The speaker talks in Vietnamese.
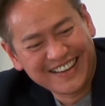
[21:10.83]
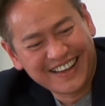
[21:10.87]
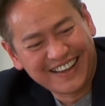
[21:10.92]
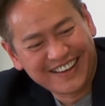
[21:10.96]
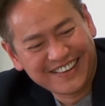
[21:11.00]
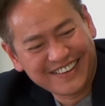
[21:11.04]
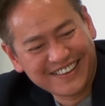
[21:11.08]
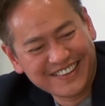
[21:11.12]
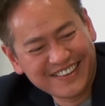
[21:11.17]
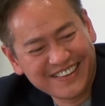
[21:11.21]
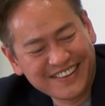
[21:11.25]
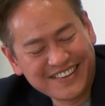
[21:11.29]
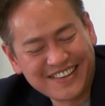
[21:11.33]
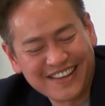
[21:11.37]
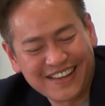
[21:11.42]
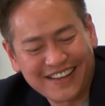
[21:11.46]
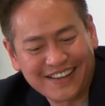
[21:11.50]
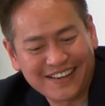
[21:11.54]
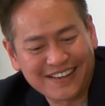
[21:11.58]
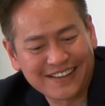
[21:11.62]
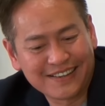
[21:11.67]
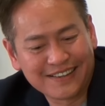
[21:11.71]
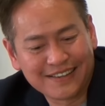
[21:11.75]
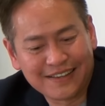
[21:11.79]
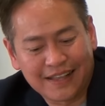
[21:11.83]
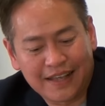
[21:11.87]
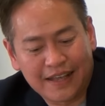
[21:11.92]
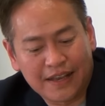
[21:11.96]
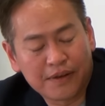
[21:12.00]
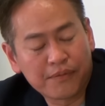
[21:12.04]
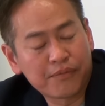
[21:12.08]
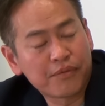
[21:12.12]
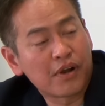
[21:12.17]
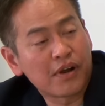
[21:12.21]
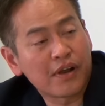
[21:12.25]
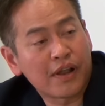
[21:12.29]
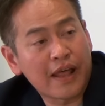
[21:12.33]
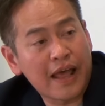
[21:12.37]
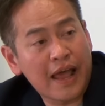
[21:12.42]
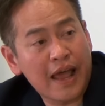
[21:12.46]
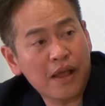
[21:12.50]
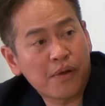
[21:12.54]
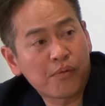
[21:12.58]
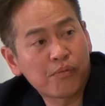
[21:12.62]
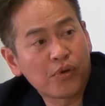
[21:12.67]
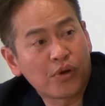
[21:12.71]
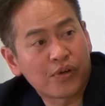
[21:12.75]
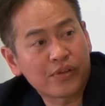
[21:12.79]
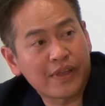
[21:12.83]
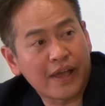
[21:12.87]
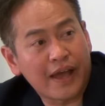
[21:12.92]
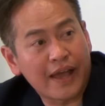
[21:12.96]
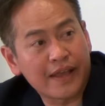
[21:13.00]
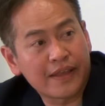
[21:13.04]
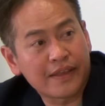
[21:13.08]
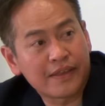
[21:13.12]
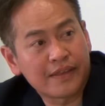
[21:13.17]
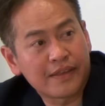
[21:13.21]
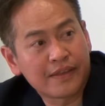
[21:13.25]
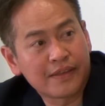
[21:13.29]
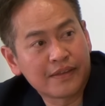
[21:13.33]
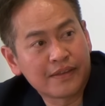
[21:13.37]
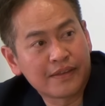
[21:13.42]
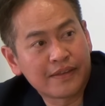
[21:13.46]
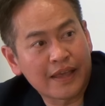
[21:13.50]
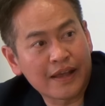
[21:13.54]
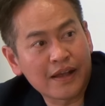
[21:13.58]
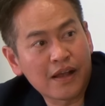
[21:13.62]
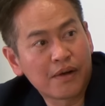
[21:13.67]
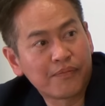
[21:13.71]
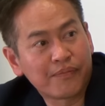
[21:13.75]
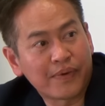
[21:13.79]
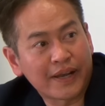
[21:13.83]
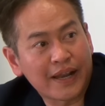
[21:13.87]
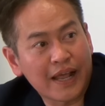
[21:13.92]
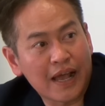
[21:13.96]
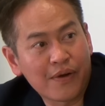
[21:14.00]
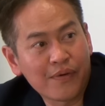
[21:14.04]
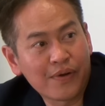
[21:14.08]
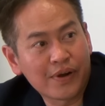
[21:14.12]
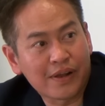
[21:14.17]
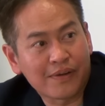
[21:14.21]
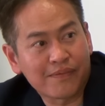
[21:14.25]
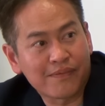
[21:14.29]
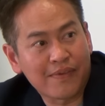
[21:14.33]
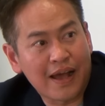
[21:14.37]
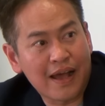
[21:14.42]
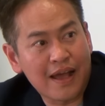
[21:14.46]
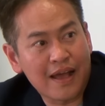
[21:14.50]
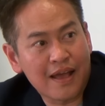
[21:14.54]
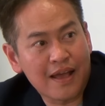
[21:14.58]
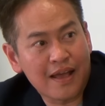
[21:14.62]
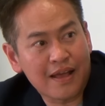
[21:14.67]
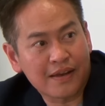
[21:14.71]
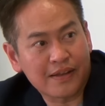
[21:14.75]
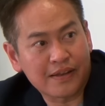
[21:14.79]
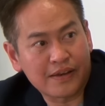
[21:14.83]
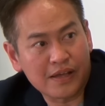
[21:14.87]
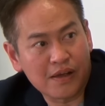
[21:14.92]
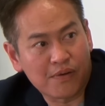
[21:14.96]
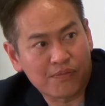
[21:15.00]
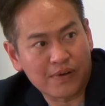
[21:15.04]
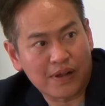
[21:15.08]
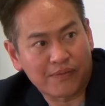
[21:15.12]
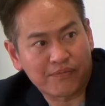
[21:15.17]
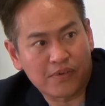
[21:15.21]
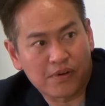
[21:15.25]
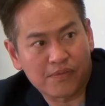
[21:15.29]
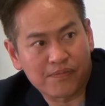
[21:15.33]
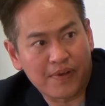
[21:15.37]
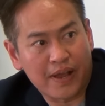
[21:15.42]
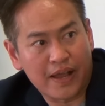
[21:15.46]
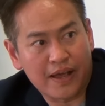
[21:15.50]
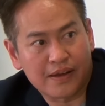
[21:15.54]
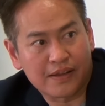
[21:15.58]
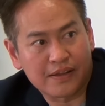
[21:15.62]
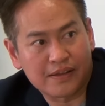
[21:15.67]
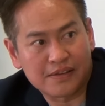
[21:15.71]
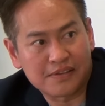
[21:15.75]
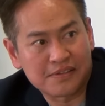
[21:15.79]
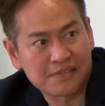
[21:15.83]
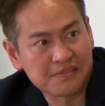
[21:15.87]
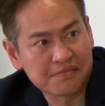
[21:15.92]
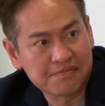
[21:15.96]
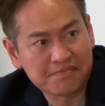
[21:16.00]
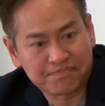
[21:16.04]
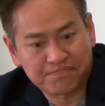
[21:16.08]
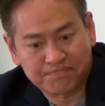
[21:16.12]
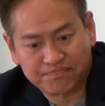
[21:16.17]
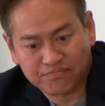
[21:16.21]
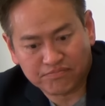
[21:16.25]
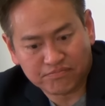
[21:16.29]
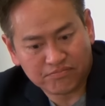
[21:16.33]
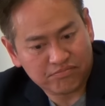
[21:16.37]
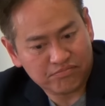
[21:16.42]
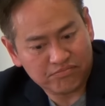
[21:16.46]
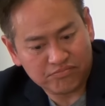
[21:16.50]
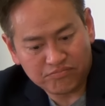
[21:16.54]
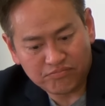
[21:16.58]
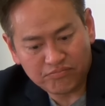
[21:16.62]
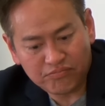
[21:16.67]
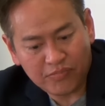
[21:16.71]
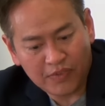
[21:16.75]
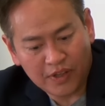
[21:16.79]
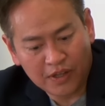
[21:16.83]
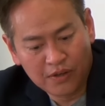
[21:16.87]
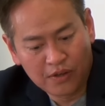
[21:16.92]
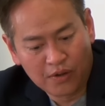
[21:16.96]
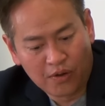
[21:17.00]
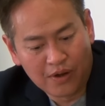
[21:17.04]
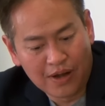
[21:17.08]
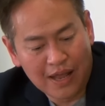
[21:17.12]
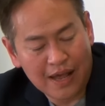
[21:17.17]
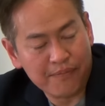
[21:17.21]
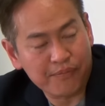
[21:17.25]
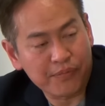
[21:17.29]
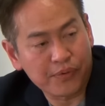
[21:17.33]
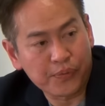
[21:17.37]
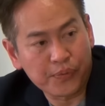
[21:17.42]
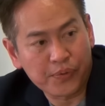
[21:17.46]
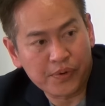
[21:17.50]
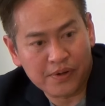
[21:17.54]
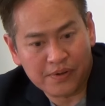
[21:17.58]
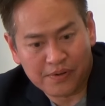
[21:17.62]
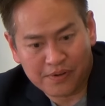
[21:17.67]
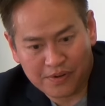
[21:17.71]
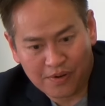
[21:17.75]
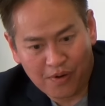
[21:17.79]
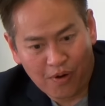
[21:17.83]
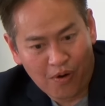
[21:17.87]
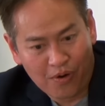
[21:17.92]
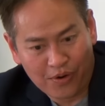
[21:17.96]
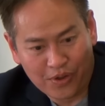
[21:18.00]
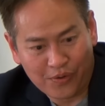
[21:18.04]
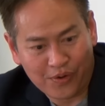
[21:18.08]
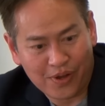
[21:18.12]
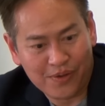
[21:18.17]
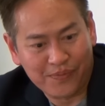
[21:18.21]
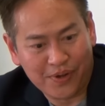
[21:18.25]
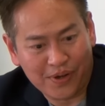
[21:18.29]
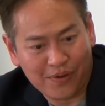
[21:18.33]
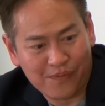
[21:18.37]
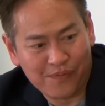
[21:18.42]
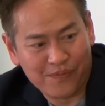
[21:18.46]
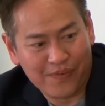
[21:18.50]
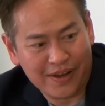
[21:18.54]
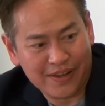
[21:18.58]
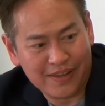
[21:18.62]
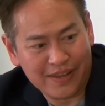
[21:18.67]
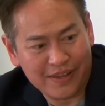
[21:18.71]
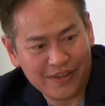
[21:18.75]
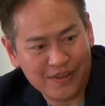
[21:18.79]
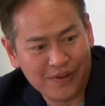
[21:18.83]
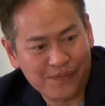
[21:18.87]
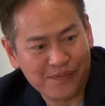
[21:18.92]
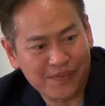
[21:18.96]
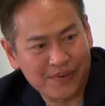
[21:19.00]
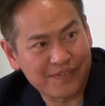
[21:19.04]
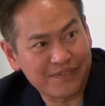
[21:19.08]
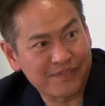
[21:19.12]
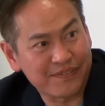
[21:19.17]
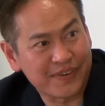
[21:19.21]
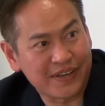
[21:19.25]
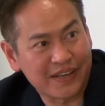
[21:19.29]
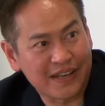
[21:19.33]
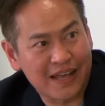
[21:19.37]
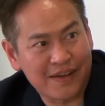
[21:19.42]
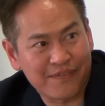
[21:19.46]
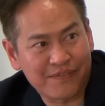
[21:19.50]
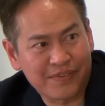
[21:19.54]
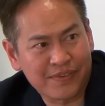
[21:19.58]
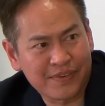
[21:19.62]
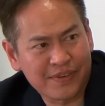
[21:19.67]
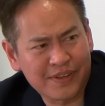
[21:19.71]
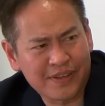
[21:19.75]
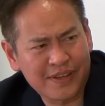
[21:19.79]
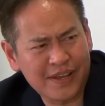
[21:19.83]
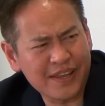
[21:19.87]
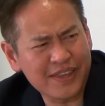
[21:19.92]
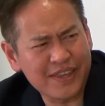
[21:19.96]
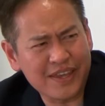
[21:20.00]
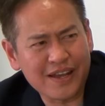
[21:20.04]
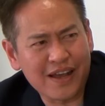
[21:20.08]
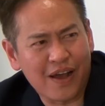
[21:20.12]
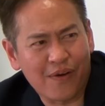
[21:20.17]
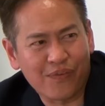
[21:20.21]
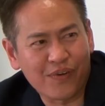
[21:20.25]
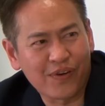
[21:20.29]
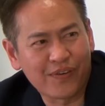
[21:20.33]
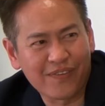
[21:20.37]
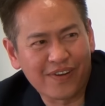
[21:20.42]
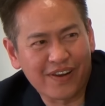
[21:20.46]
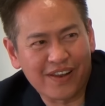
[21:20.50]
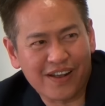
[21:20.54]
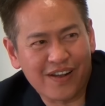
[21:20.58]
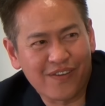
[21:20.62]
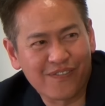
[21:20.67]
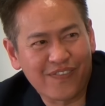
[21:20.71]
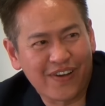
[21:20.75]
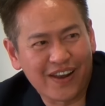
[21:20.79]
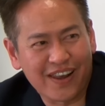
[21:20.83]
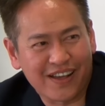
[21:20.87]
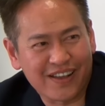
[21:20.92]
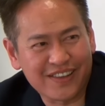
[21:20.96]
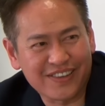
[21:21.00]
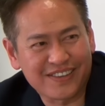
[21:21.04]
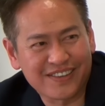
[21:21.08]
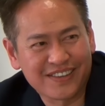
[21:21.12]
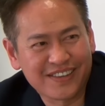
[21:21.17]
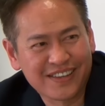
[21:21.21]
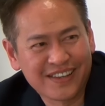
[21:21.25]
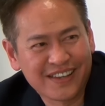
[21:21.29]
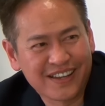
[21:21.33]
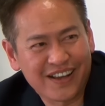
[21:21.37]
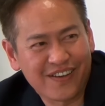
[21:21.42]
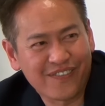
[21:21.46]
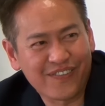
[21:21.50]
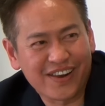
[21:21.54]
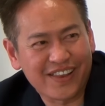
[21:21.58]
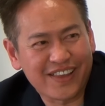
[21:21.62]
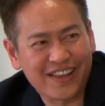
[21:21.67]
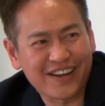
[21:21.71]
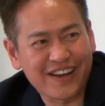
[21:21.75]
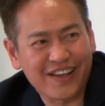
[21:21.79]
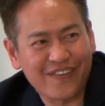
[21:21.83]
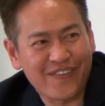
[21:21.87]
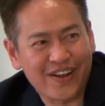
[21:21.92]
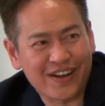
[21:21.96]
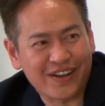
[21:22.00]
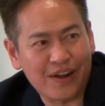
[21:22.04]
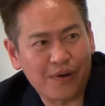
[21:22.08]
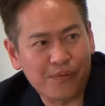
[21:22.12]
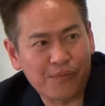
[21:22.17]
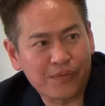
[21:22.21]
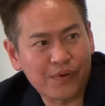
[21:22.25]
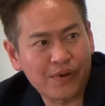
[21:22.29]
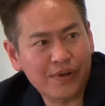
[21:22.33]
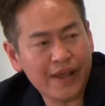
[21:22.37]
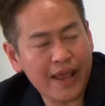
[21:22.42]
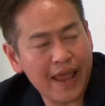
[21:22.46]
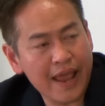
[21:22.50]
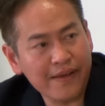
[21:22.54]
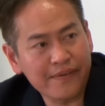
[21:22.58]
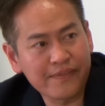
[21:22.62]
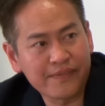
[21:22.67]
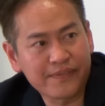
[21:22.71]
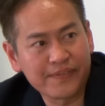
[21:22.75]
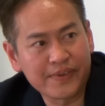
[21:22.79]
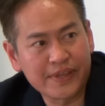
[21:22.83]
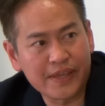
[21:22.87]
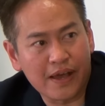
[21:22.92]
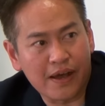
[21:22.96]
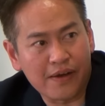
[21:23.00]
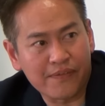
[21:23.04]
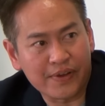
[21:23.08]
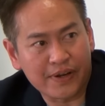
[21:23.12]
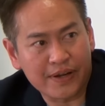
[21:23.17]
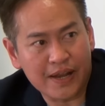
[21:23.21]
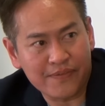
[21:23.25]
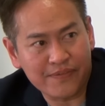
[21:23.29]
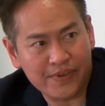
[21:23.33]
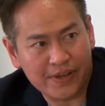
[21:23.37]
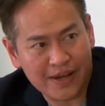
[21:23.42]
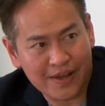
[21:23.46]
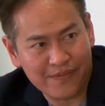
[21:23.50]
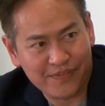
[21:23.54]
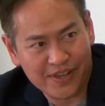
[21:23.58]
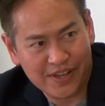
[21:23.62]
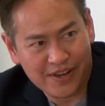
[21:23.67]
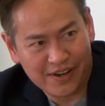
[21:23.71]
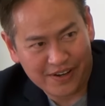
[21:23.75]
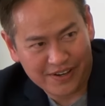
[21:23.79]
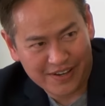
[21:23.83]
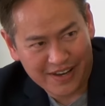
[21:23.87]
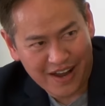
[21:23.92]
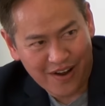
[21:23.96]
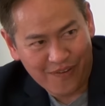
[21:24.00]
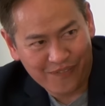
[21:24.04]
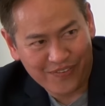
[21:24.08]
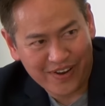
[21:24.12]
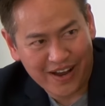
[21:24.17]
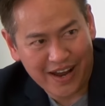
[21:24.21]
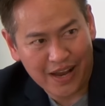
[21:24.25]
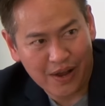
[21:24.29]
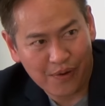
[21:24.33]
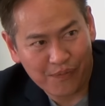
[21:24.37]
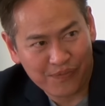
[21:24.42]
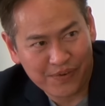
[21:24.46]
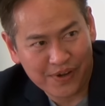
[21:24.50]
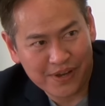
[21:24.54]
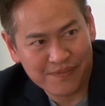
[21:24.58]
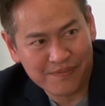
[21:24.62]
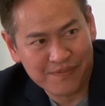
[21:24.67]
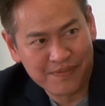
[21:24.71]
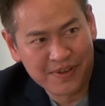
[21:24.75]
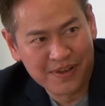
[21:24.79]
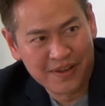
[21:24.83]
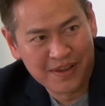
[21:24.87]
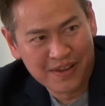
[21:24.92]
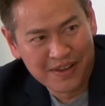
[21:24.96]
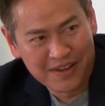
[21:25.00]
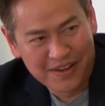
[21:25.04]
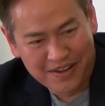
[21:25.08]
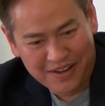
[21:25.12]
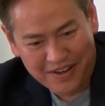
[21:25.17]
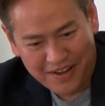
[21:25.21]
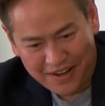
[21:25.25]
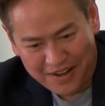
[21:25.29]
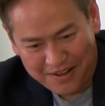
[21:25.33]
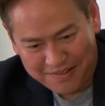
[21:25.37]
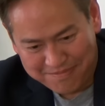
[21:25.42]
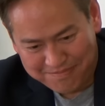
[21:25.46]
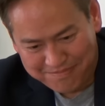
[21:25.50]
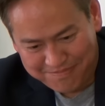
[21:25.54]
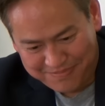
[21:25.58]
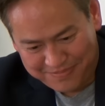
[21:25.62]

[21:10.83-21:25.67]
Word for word: giờ thứ thứ nhì đó là lúc đó là ai cũng lo chạy chán cơm manh áo là ba thì đi học đọc rồi mẹ thì lo làm nuôi con nhiều khi mình cũng phải nhảy vô mình mình làm cái chuyện học lúc đó là không phải là cái không phải là vấn đề quan trọng nó khác bây giờ Việt Nam Việt Nam bây giờ người ta học ngày học đêm à,